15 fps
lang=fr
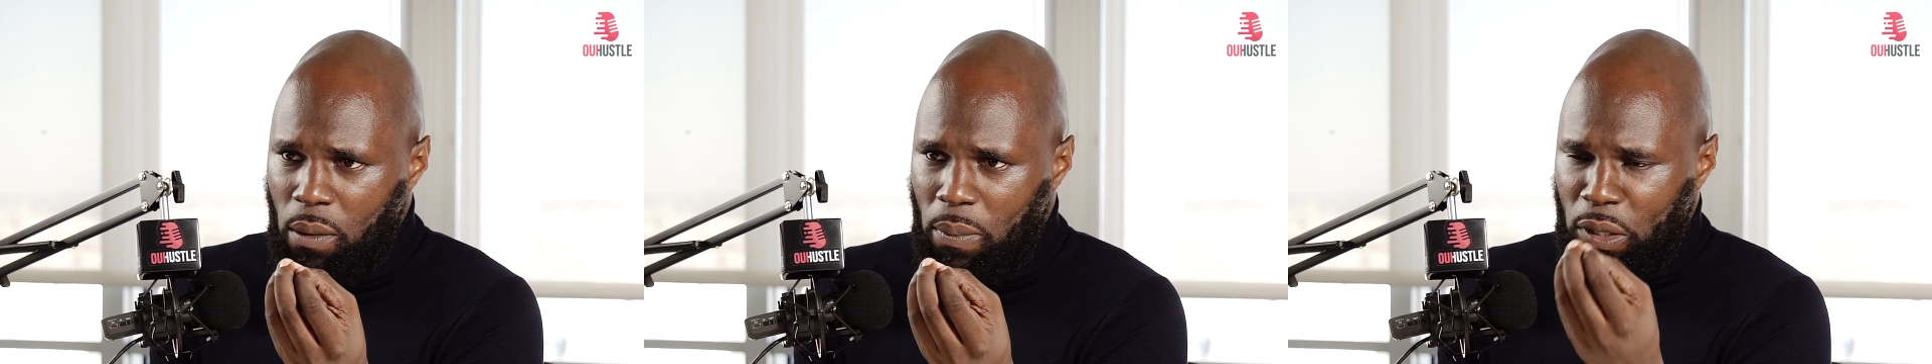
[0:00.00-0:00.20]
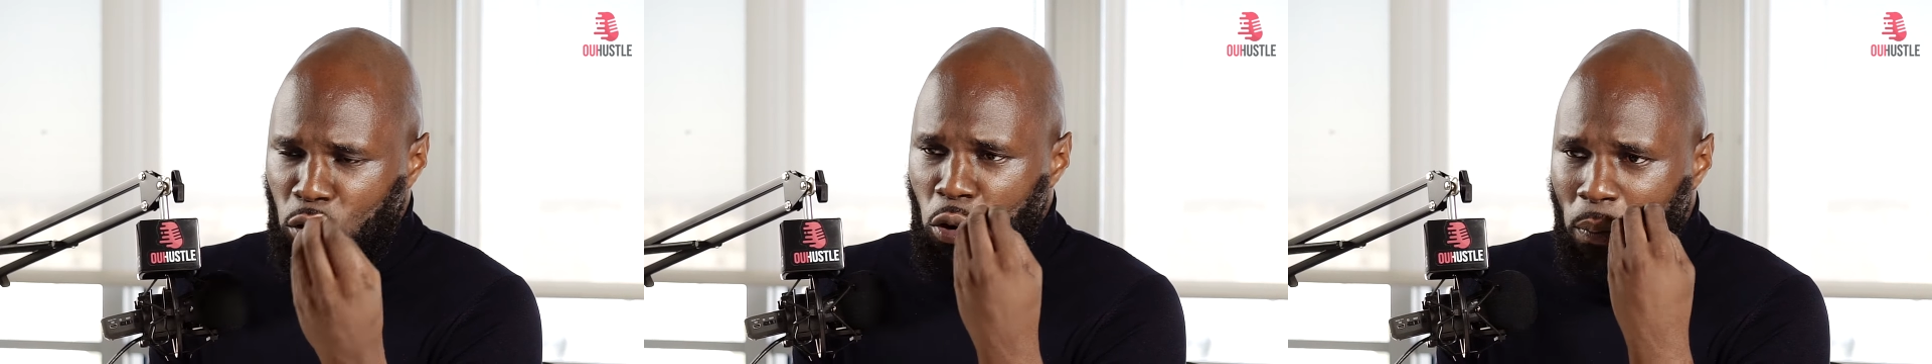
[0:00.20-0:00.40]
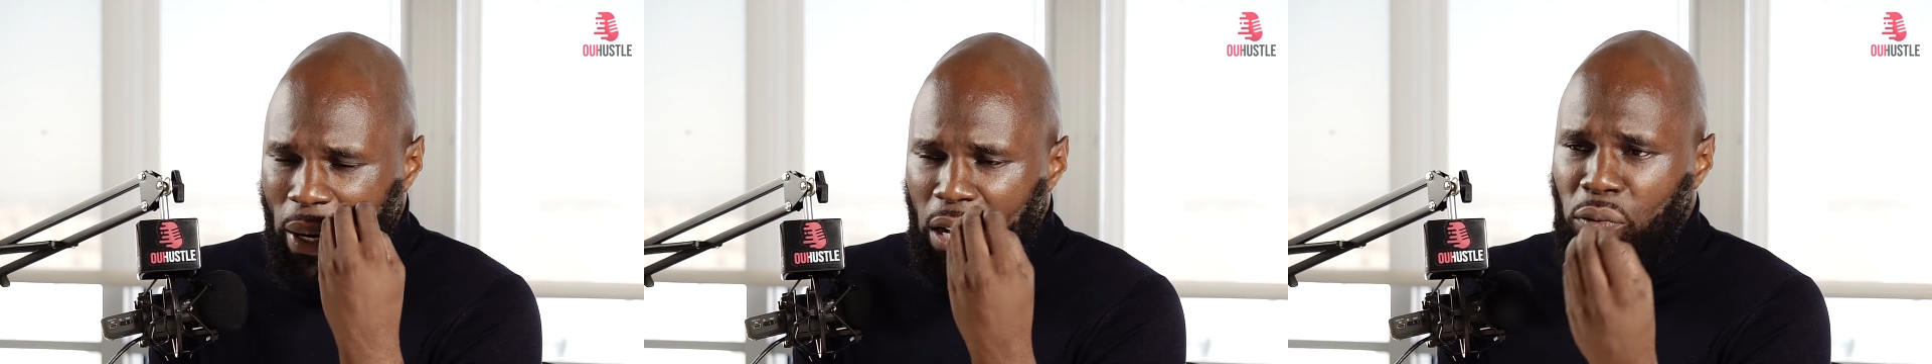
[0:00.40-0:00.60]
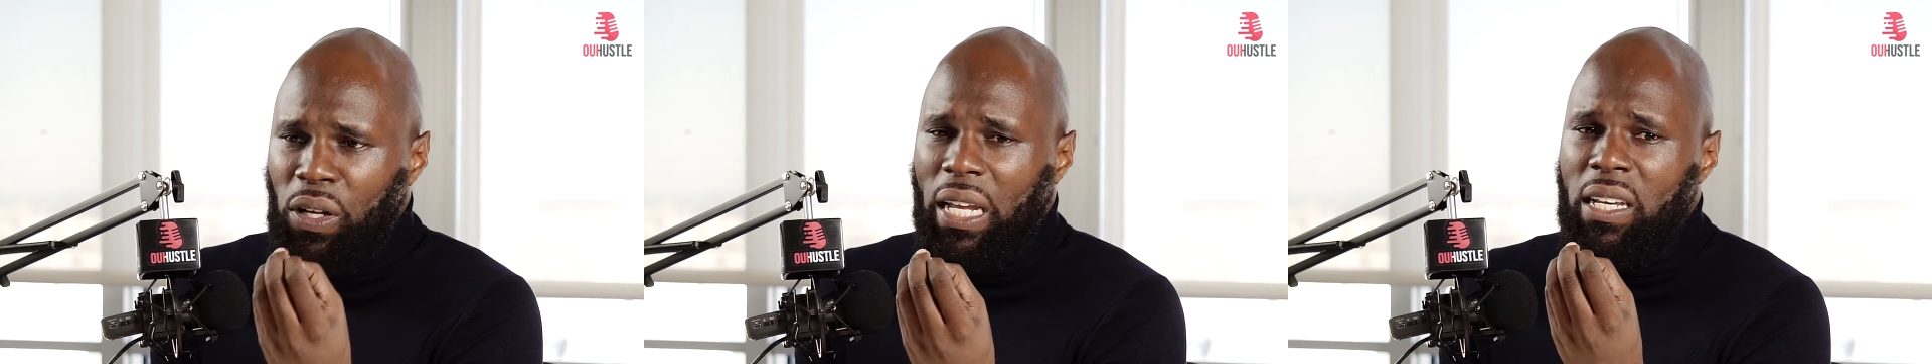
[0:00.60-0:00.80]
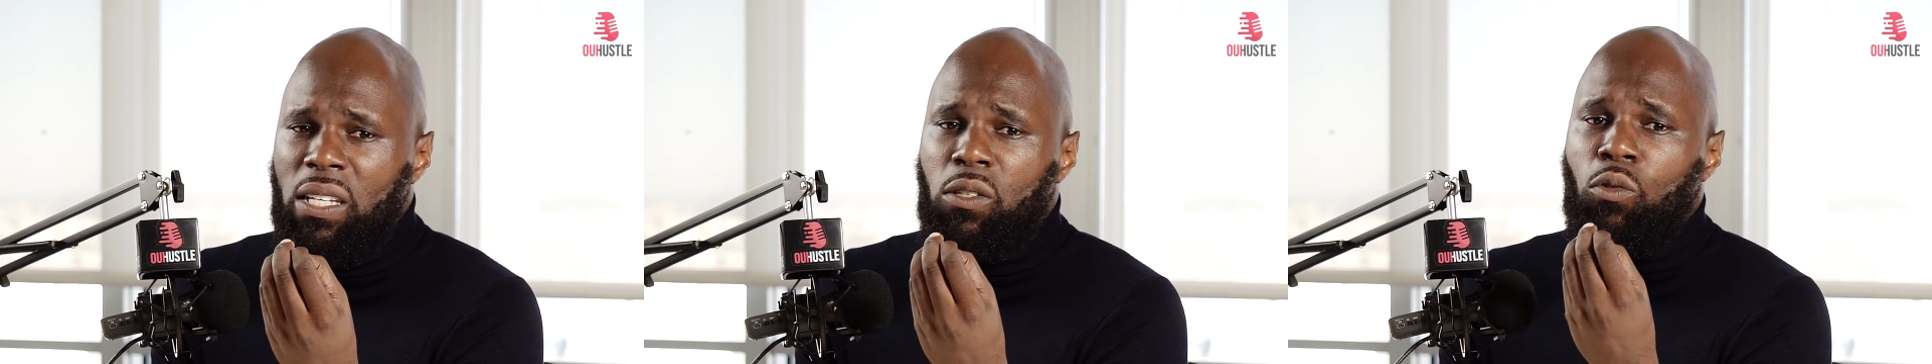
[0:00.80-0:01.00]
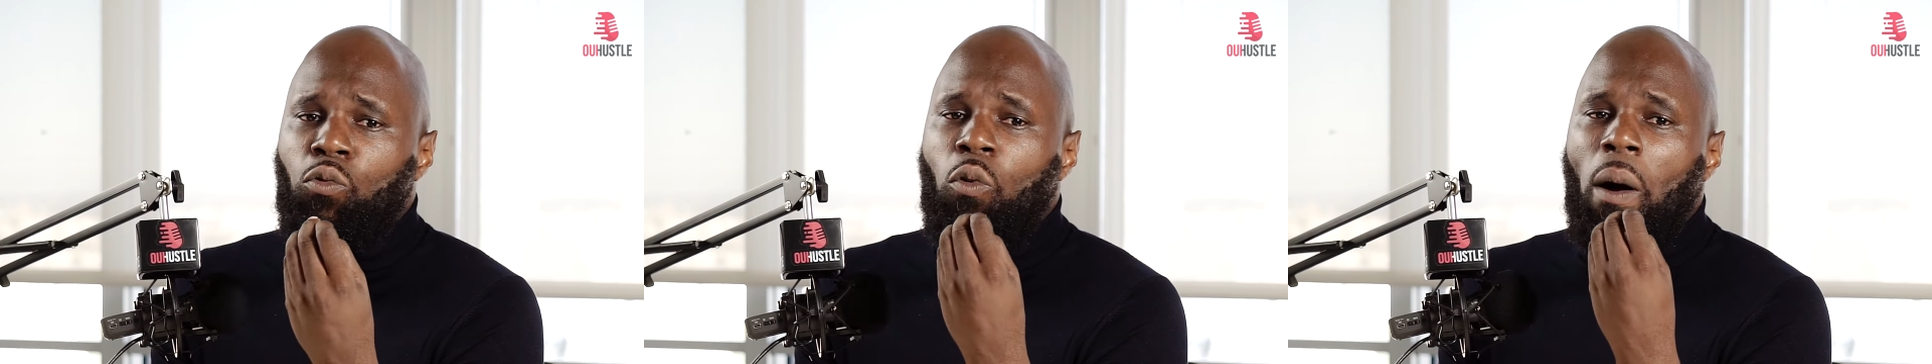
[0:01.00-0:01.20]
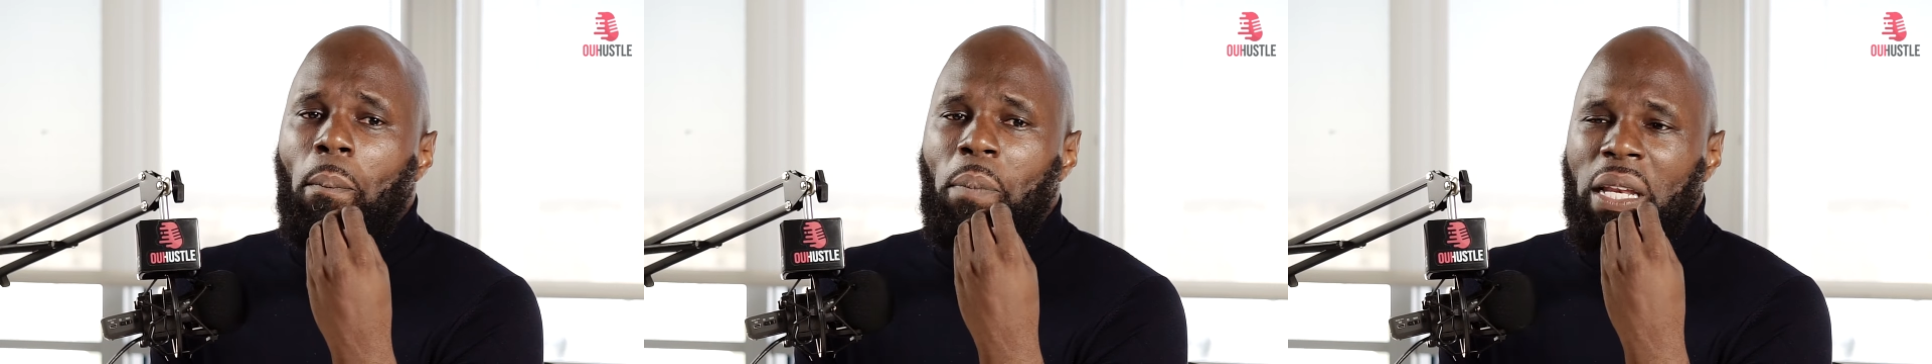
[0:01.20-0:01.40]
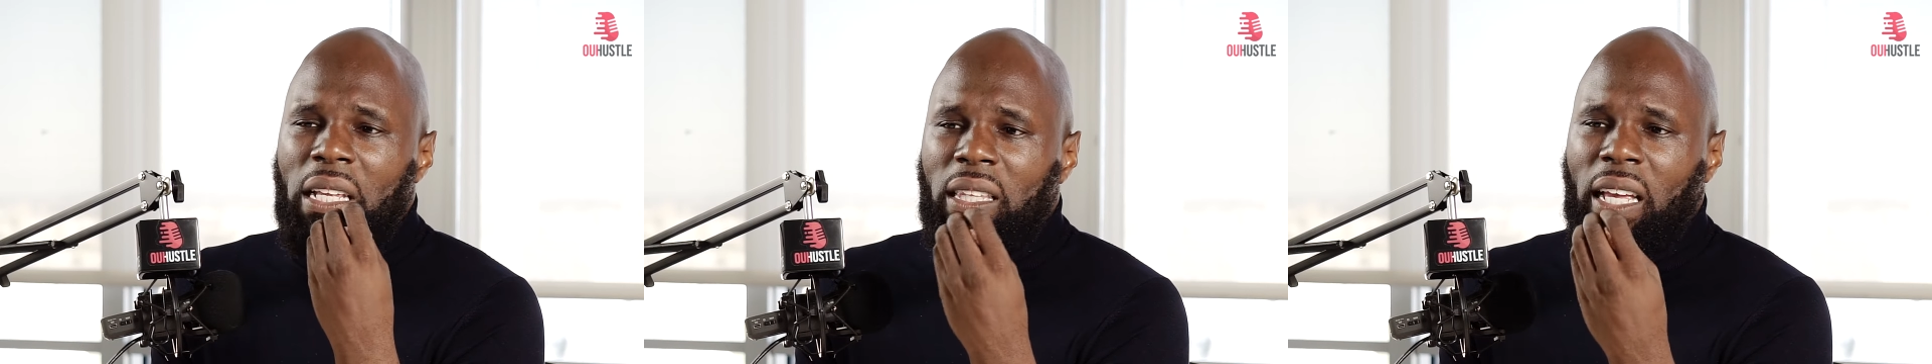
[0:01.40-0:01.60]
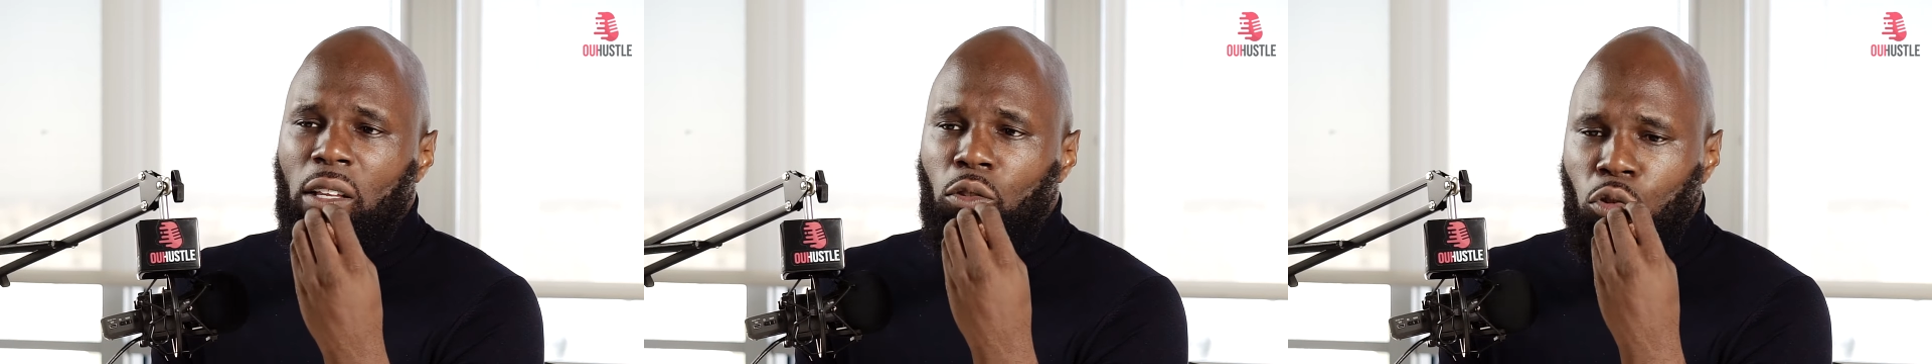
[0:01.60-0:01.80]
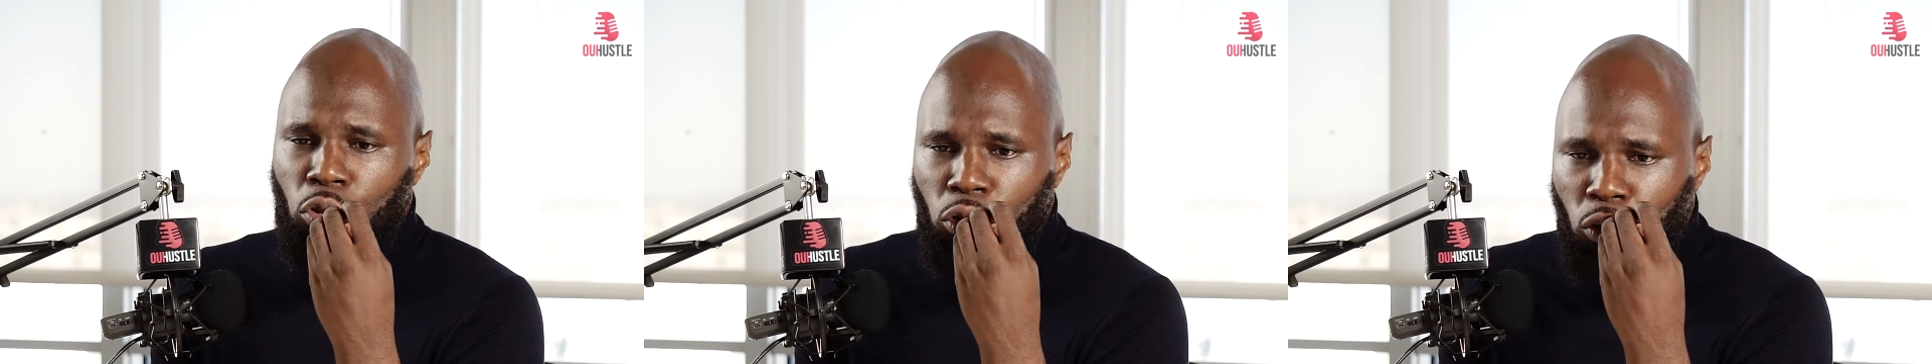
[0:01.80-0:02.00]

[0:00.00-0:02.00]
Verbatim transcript: parce que le panafricanisme doit pénétrer